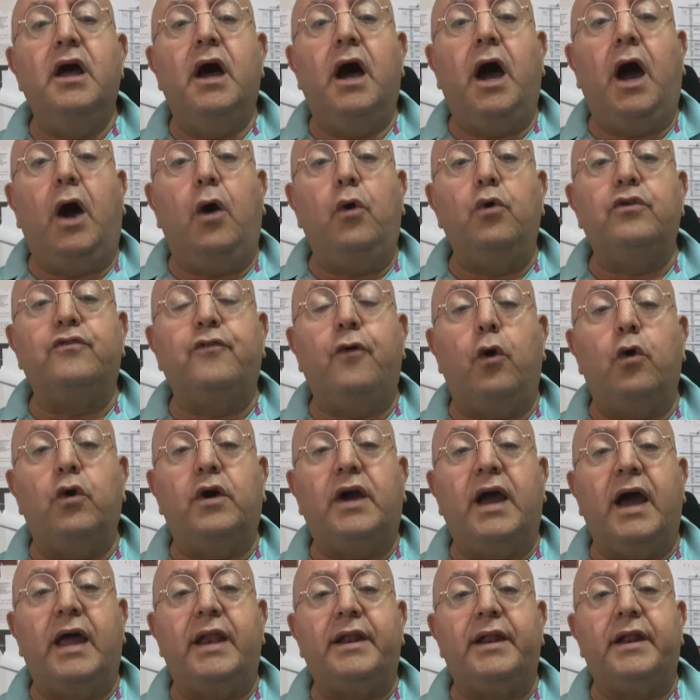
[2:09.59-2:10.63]
أعود
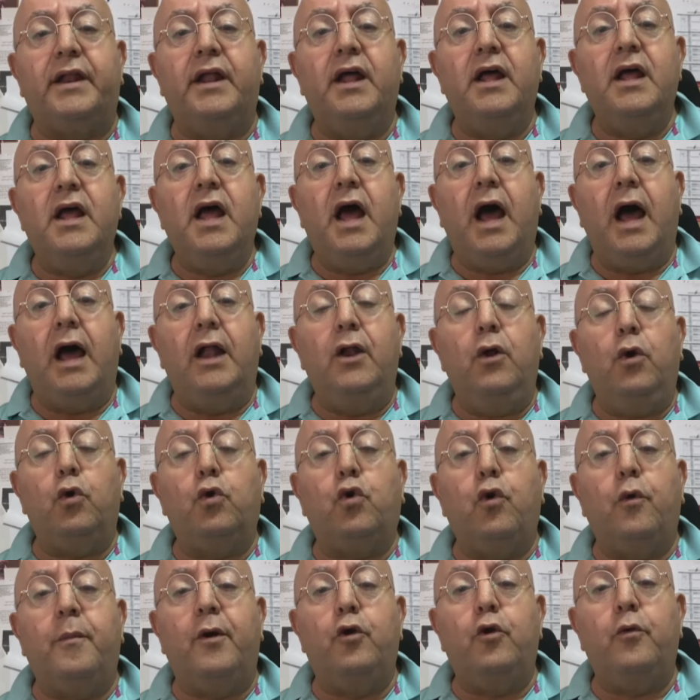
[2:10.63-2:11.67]
فأكرر
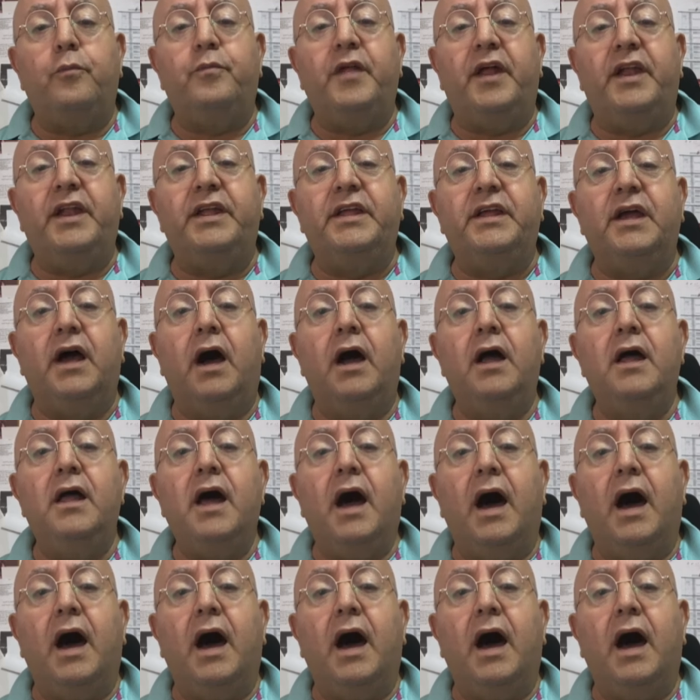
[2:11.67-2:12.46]
الحكومة اللبنانية